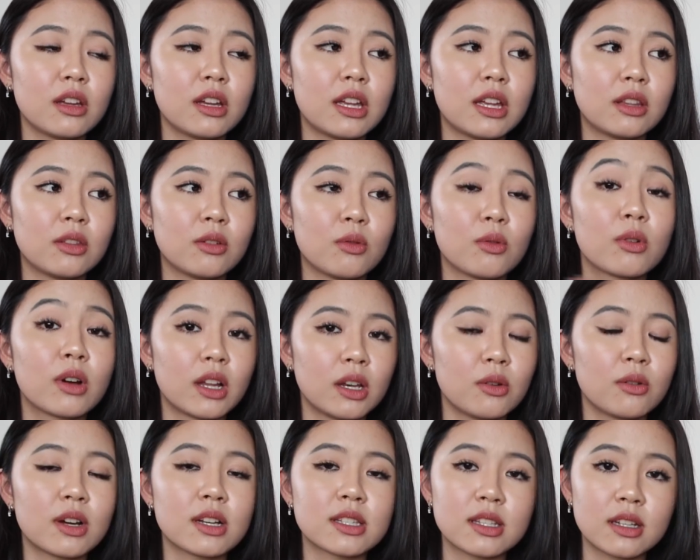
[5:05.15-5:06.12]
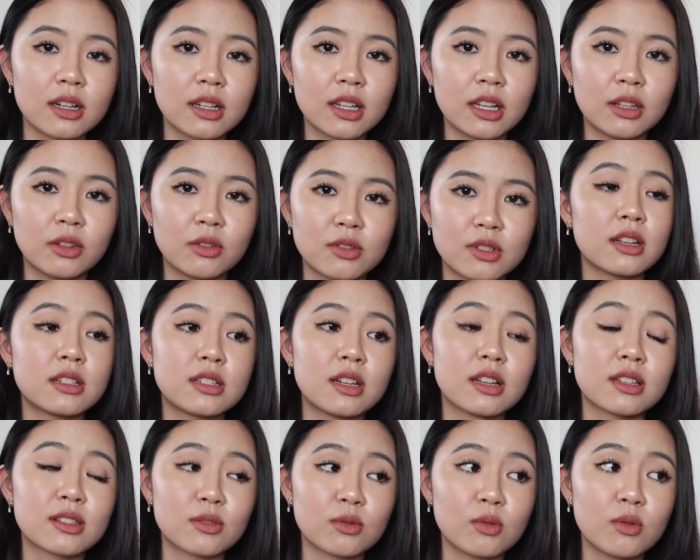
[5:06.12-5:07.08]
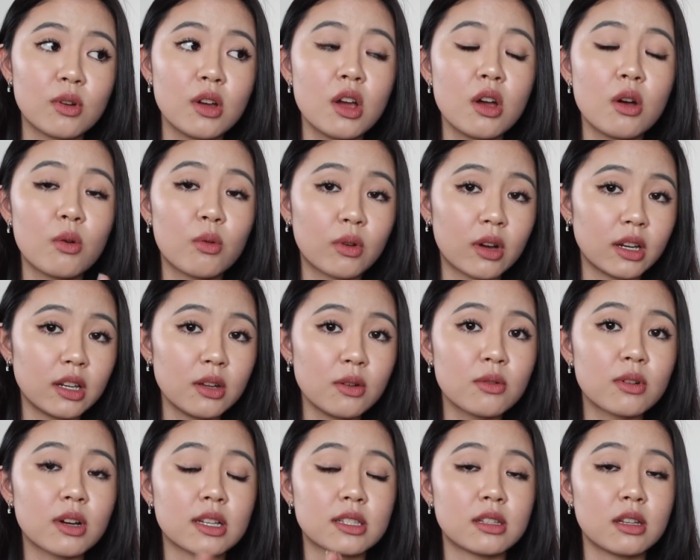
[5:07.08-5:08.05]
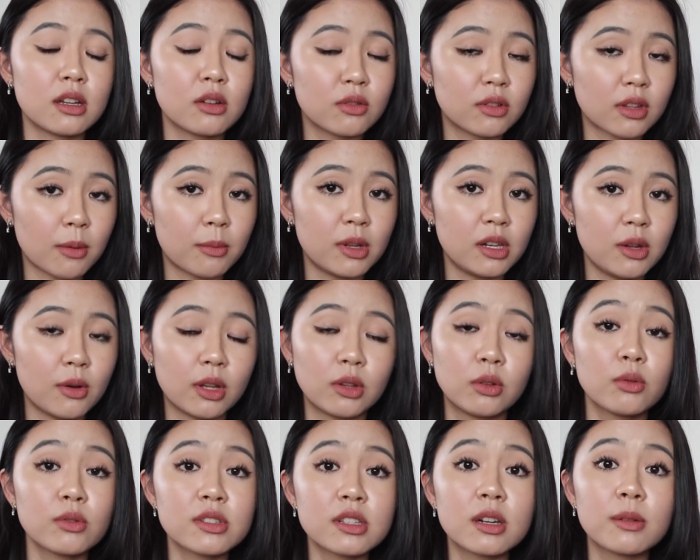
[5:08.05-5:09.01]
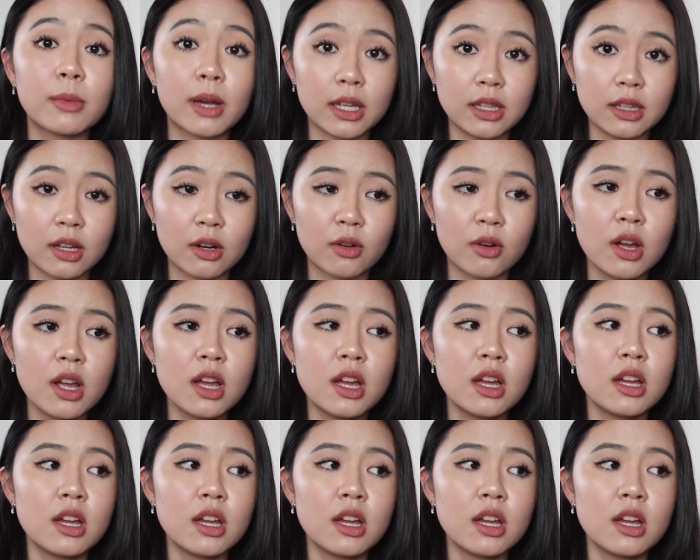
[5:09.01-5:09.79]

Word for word: えーと、お金を稼がないとじゃあそのお金を稼ぐためにはどうすればいいんだろう、